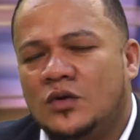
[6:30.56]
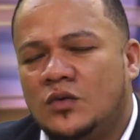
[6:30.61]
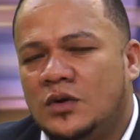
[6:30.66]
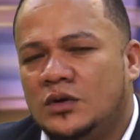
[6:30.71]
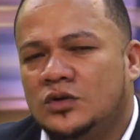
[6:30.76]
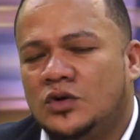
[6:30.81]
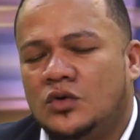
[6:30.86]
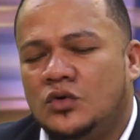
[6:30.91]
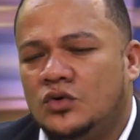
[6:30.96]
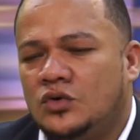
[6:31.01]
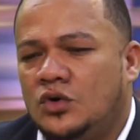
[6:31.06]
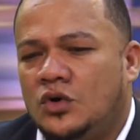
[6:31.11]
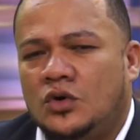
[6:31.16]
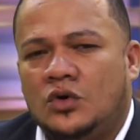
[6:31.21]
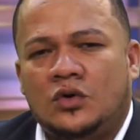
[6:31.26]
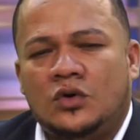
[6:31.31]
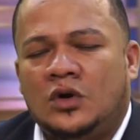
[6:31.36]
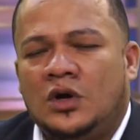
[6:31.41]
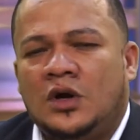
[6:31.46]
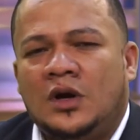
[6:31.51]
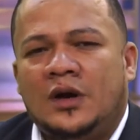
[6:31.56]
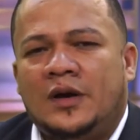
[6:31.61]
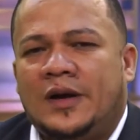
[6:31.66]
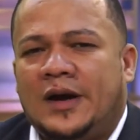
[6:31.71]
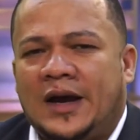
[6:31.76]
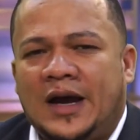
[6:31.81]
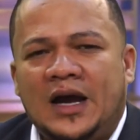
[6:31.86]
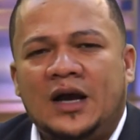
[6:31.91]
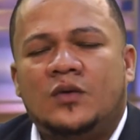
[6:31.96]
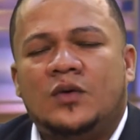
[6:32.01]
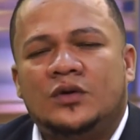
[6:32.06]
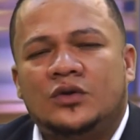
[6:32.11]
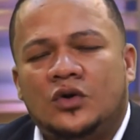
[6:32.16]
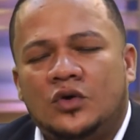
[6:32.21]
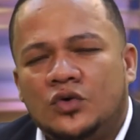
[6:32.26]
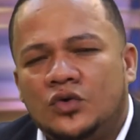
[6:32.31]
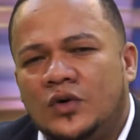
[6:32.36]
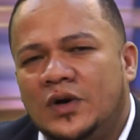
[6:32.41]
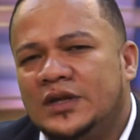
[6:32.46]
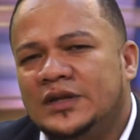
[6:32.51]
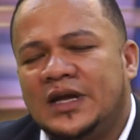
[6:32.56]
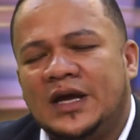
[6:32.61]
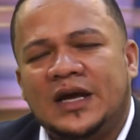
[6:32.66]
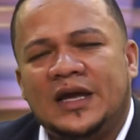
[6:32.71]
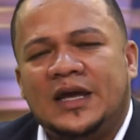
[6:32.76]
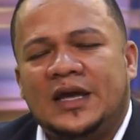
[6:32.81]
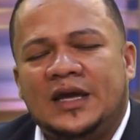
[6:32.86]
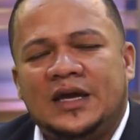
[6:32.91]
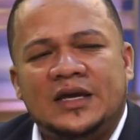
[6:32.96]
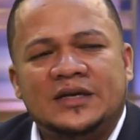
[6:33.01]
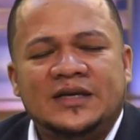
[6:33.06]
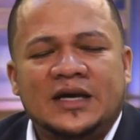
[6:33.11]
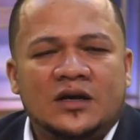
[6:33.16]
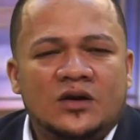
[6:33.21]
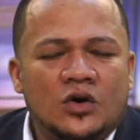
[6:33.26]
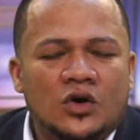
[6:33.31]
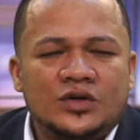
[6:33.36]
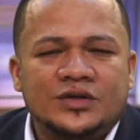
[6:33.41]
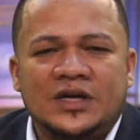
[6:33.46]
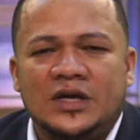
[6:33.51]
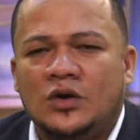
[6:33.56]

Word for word: cuando uno, ajá, cuando uno anda en esas cosas,